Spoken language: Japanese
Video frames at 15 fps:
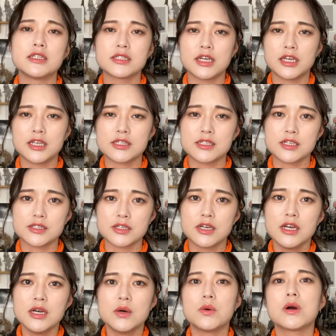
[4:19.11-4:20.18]
才キッズです
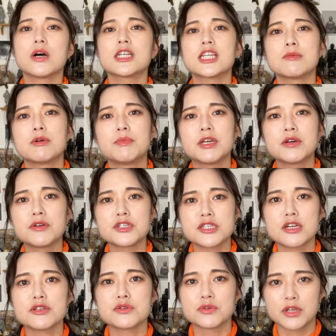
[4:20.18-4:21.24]
お母さんもびっくりした
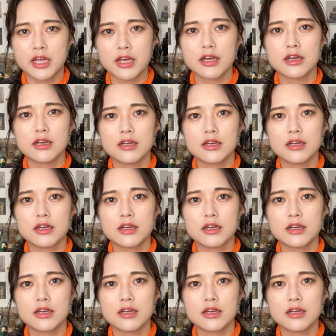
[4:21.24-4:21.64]
でしょうね